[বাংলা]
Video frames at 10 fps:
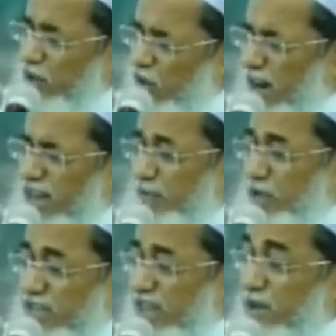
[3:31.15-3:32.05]
ওখানে
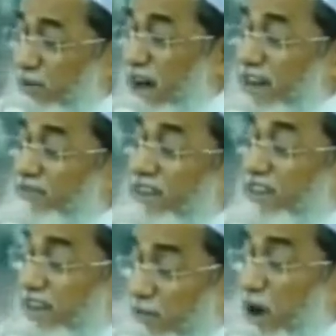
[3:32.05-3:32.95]
বসে এলবে মারে
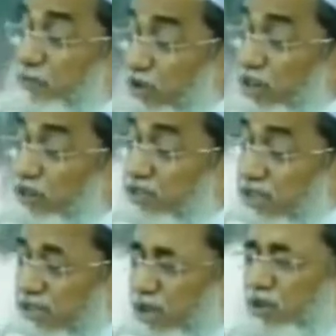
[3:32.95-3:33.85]
ফাতের ইমাম তৈরি
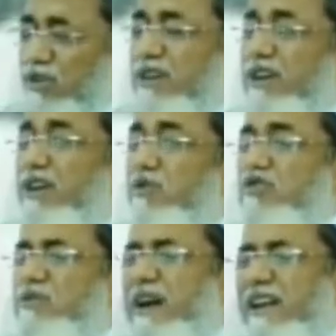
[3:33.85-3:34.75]
হচ্ছেন দেখুন
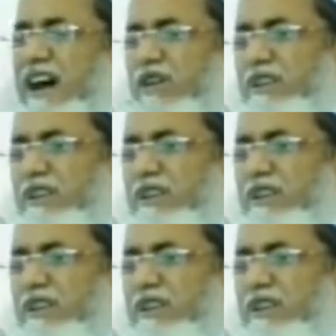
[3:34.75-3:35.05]
ওসমান হারুন